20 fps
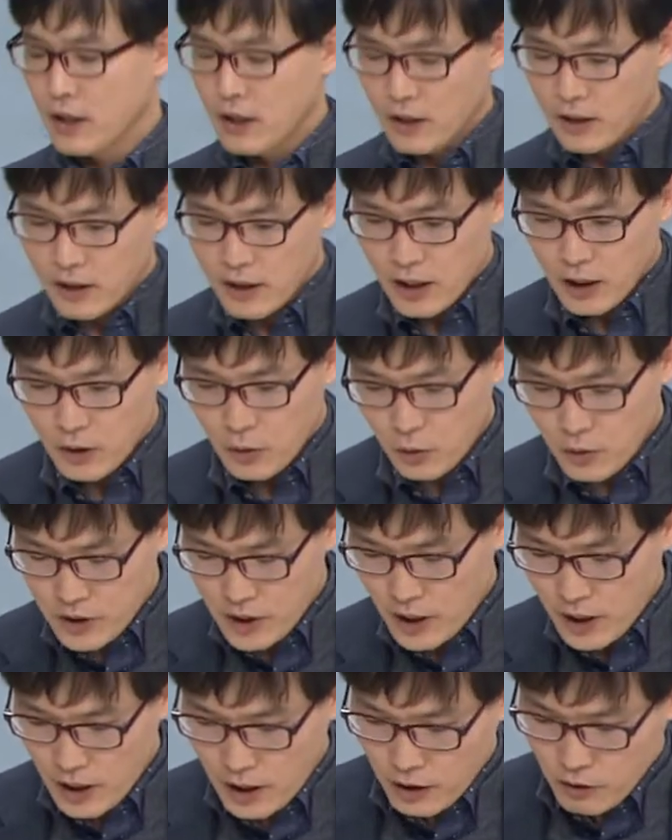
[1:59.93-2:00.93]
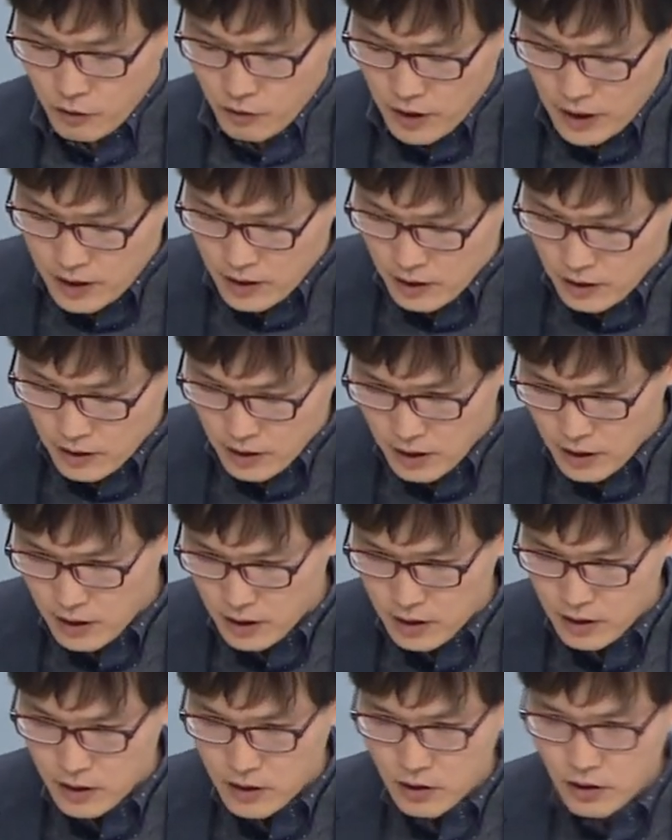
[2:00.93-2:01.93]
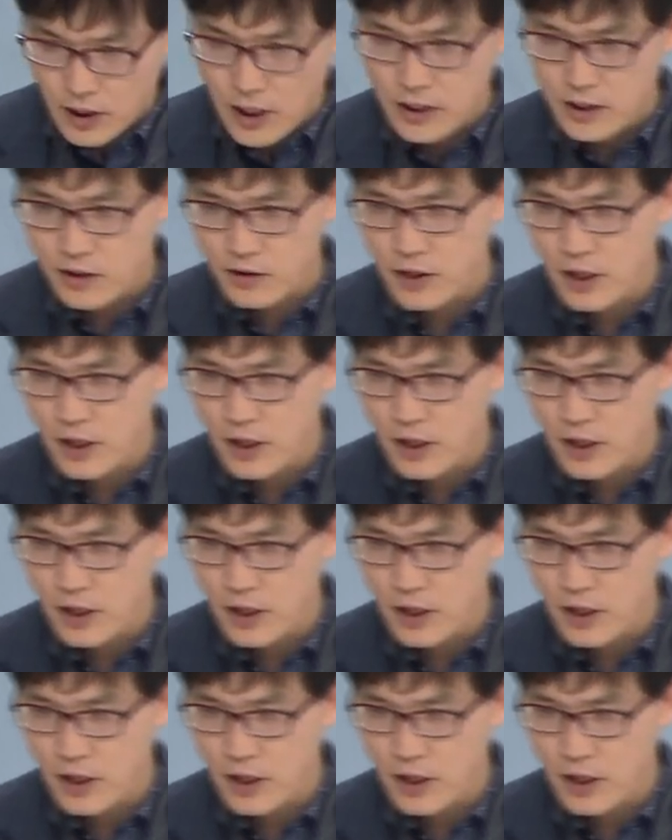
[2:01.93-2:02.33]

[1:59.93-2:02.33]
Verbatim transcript: 그러니까 동생 유관스는 천안에서